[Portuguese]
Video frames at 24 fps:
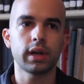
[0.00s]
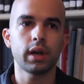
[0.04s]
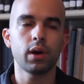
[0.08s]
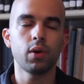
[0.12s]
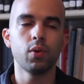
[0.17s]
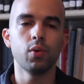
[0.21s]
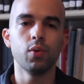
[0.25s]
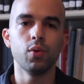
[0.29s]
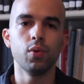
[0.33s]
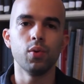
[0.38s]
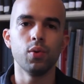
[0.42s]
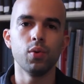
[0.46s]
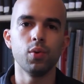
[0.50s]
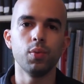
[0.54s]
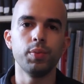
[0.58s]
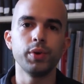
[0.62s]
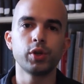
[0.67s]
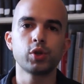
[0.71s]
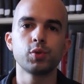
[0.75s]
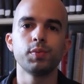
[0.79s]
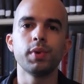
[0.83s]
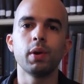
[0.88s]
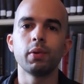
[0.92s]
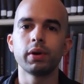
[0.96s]
Né? O, o
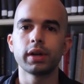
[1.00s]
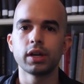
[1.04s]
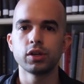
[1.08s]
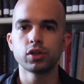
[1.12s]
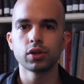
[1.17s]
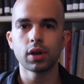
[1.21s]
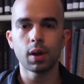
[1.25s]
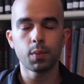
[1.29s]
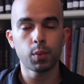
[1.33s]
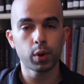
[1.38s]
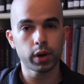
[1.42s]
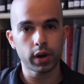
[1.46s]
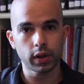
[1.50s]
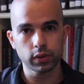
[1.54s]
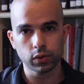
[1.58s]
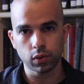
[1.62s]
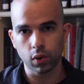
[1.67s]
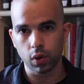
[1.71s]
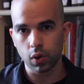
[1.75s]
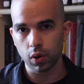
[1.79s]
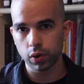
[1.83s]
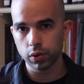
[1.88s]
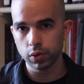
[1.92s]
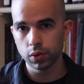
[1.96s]
B2B é um grande
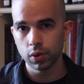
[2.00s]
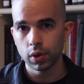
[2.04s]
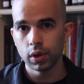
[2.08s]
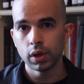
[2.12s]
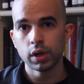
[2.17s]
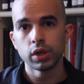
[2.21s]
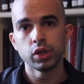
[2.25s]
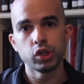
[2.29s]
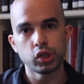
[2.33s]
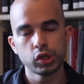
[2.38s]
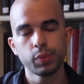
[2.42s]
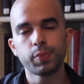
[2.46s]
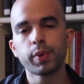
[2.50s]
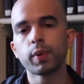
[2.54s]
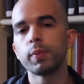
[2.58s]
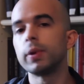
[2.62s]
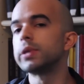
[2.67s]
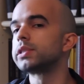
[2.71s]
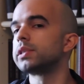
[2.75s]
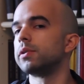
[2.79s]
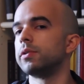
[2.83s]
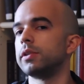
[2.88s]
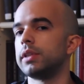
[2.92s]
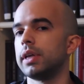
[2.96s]
laboratório de
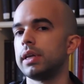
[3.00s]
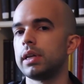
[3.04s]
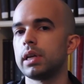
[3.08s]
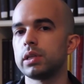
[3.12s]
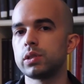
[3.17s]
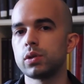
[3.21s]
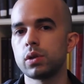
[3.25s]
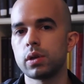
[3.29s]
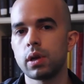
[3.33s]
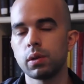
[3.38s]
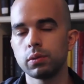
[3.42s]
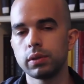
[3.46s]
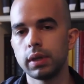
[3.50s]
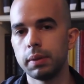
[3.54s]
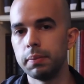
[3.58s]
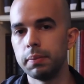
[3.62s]
promoção internacional